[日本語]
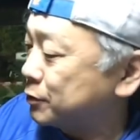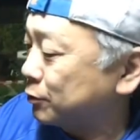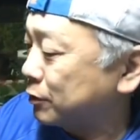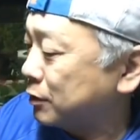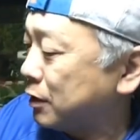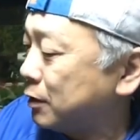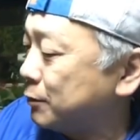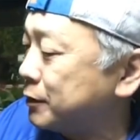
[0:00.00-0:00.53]
ちょっと
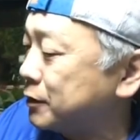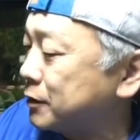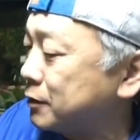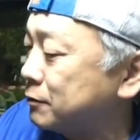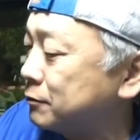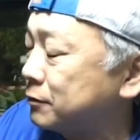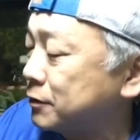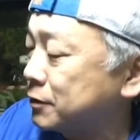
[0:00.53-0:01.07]
カビて
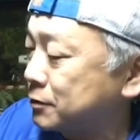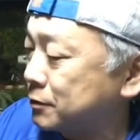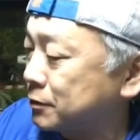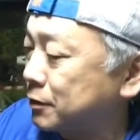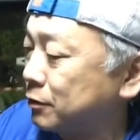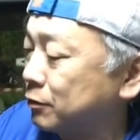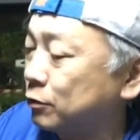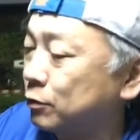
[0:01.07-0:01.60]
るんです
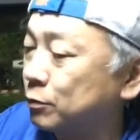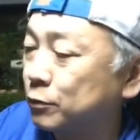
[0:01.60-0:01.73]
けど